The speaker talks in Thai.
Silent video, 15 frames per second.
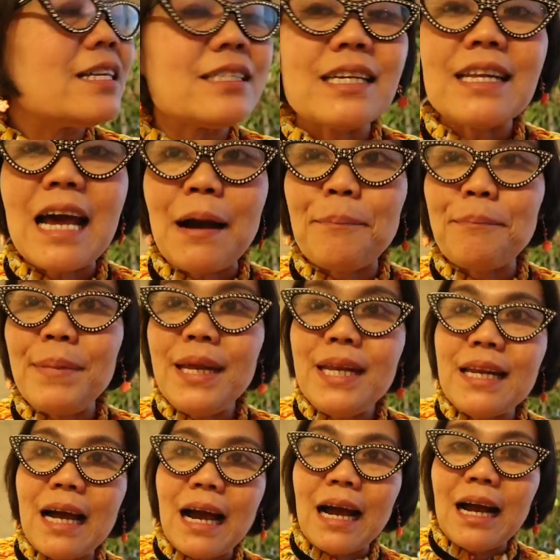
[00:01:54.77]
สนามบิน
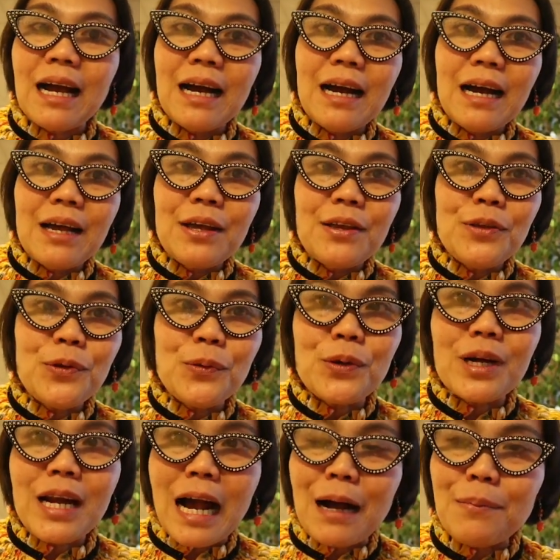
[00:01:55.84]
อะอยู่
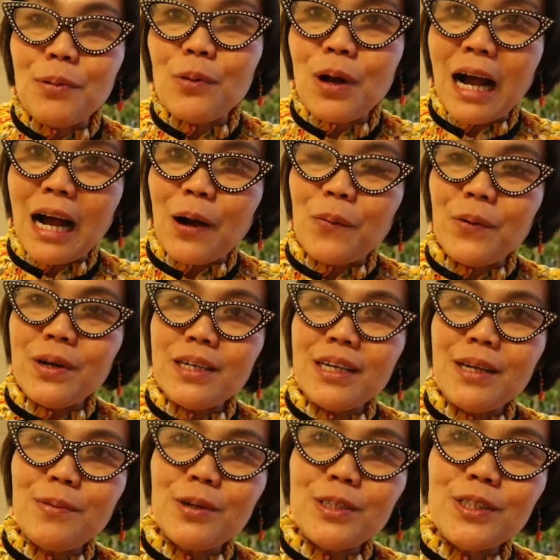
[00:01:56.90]
กลางภูเขาเล
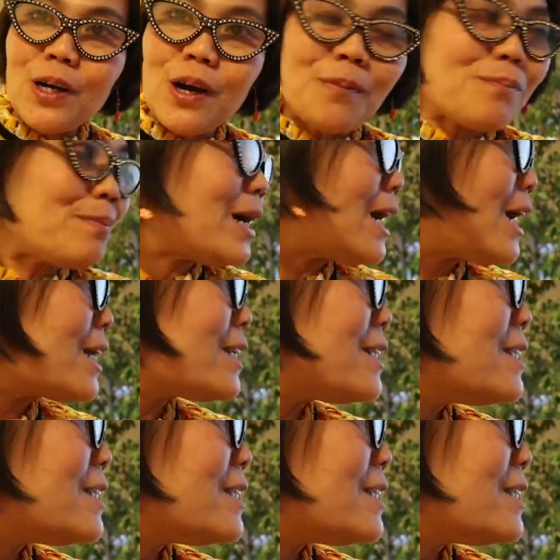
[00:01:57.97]
ยว่าชอบมาก